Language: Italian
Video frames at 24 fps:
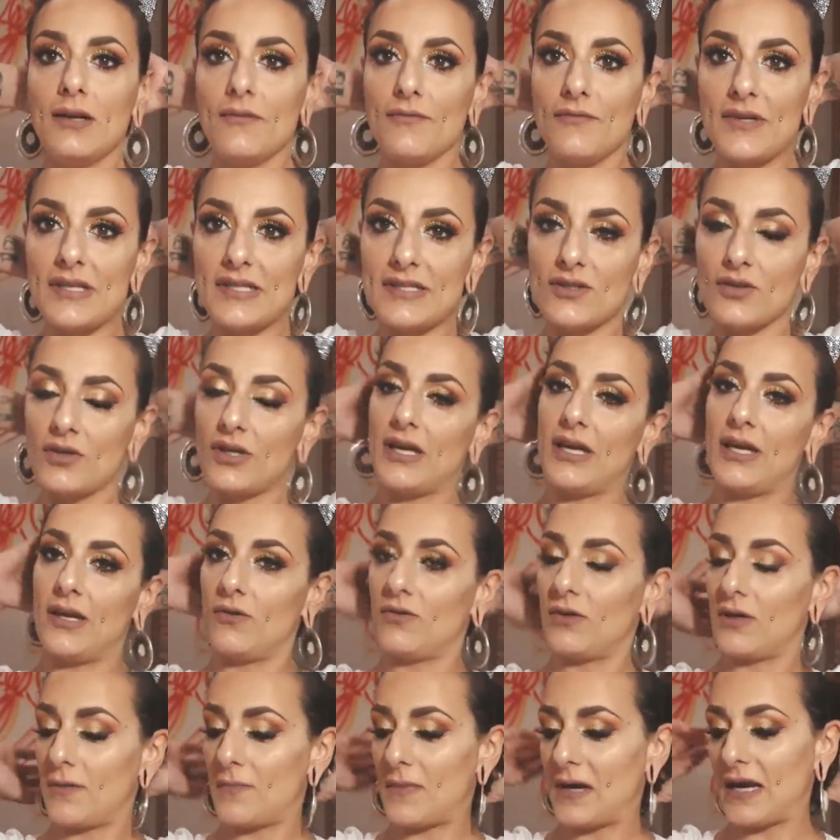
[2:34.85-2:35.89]
Visto che
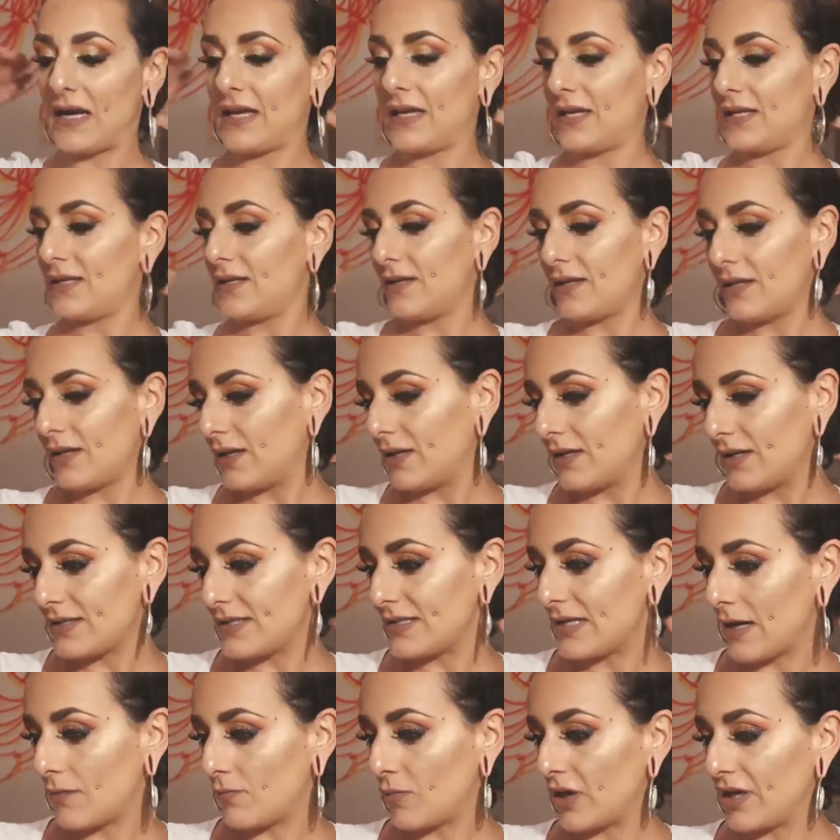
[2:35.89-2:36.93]
oramai eh,
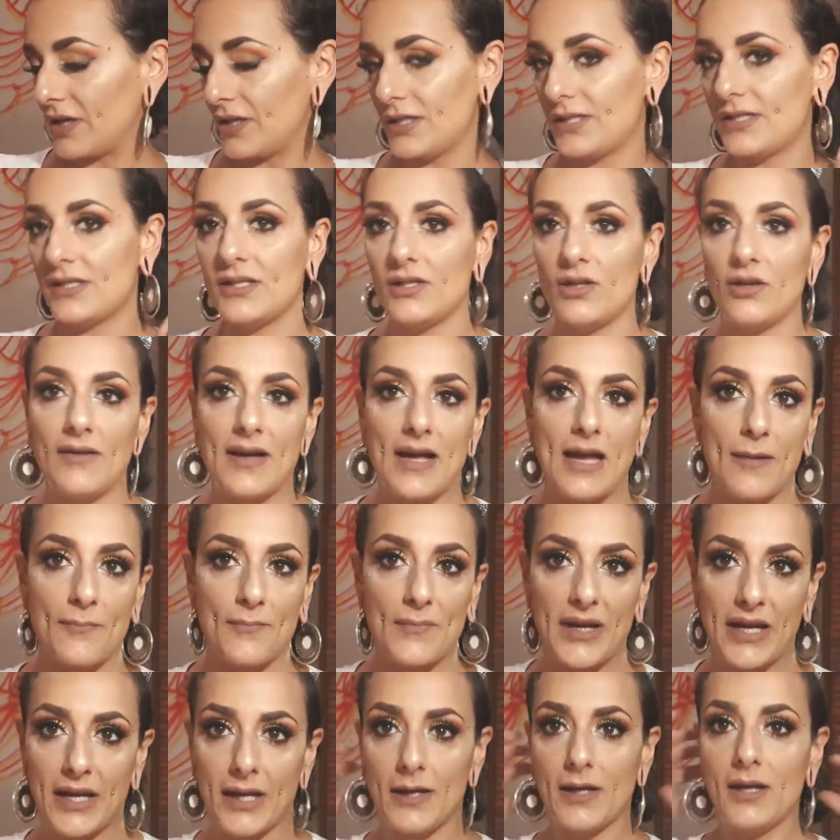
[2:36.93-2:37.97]
siamo a inizio
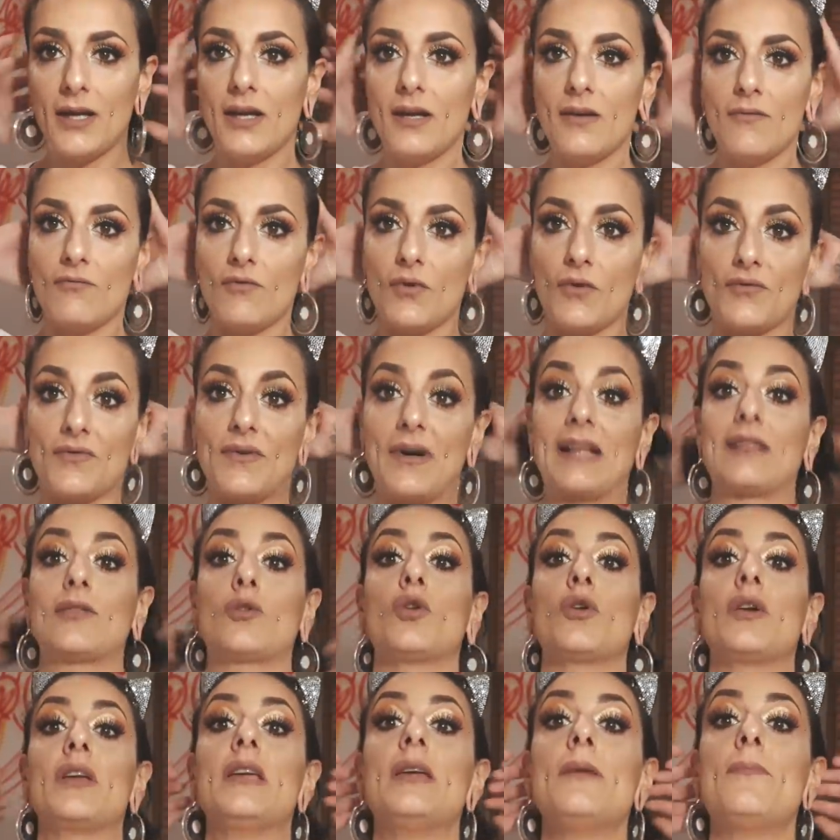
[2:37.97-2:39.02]
novembre, vi ho
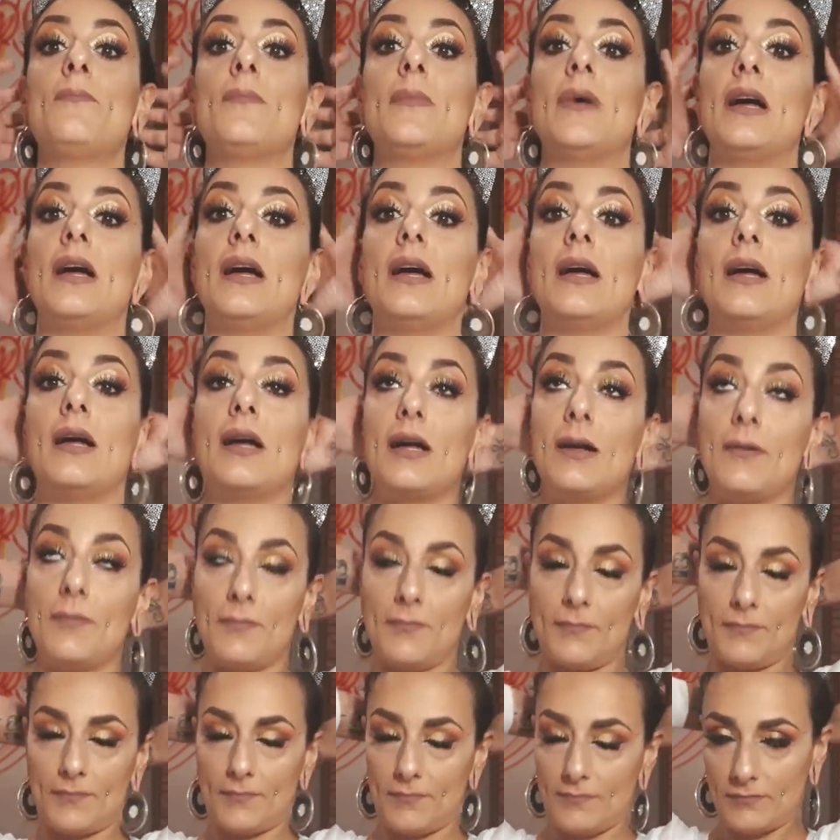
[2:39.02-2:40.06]
fatto i,
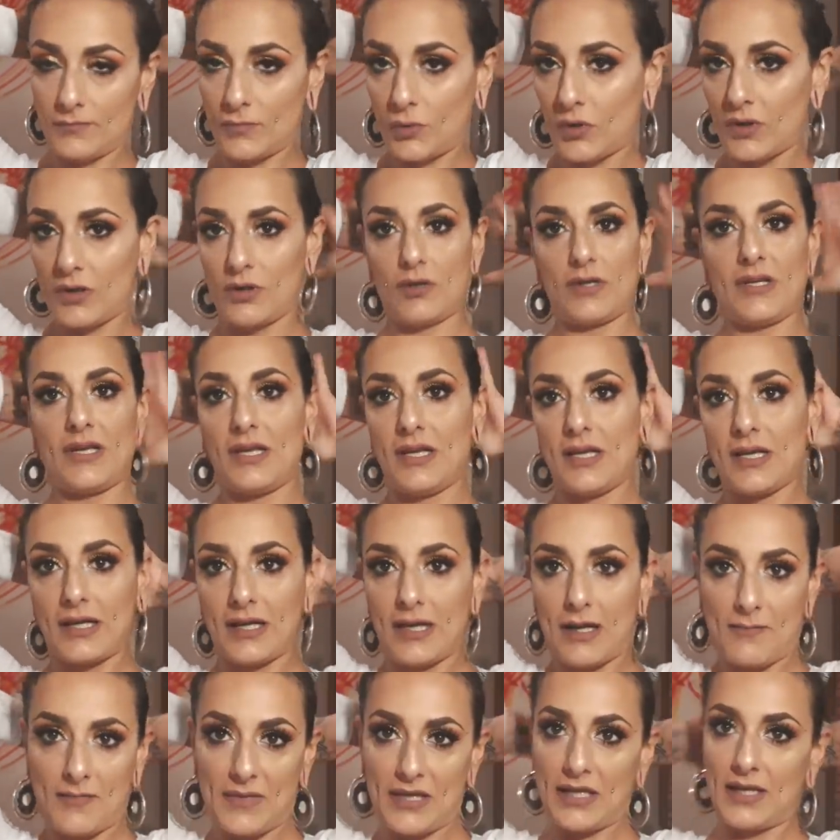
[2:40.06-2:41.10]
eh, quello lì,
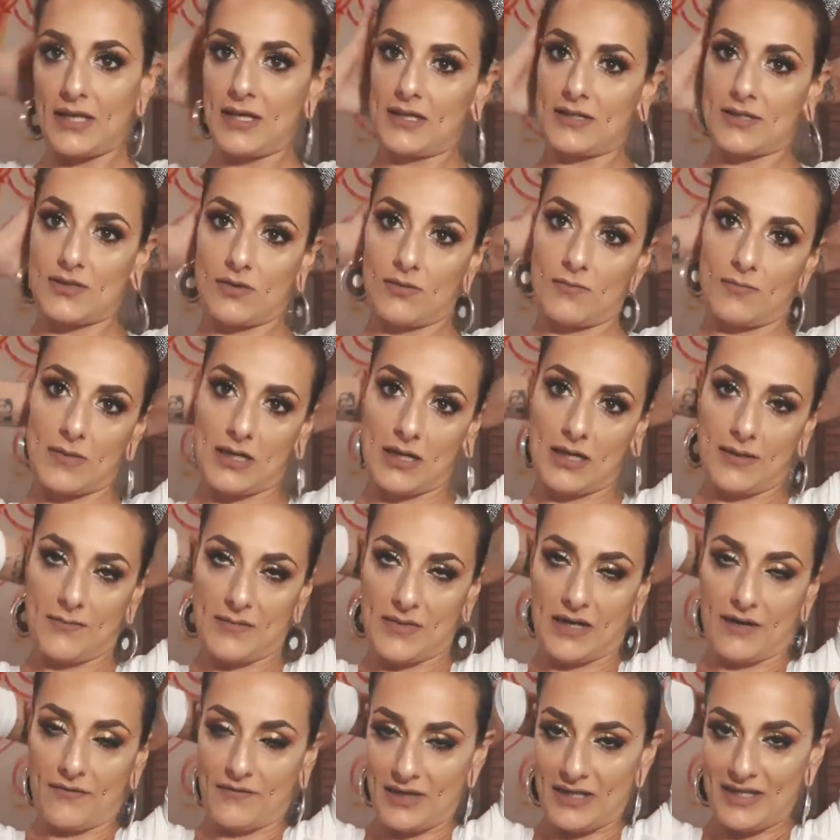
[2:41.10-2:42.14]
Camilla, insomma, le
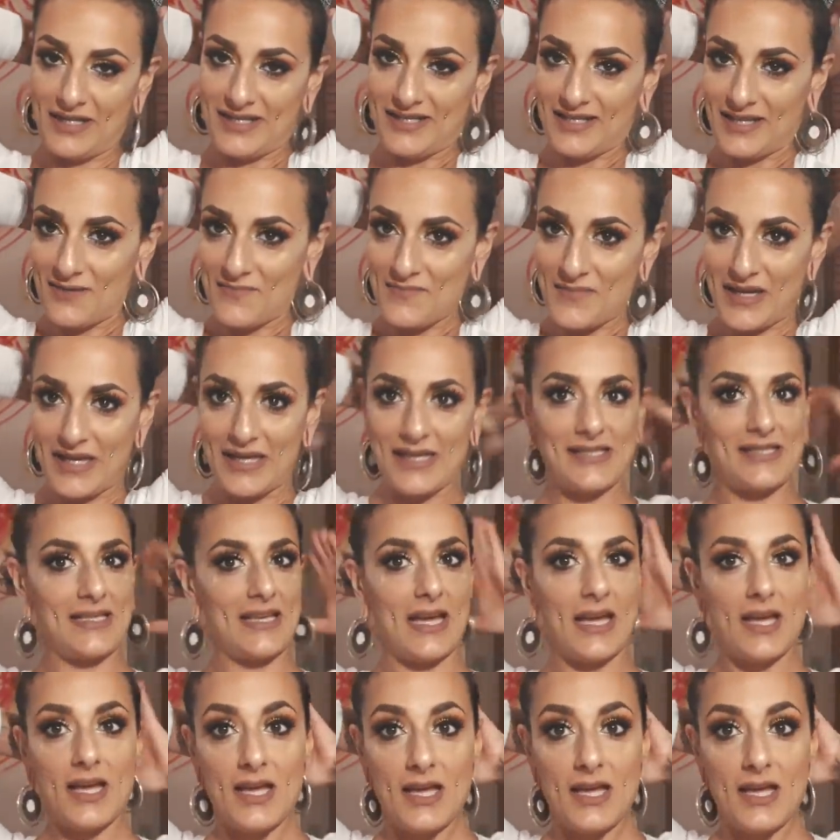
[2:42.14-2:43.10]
meraviglie del mese.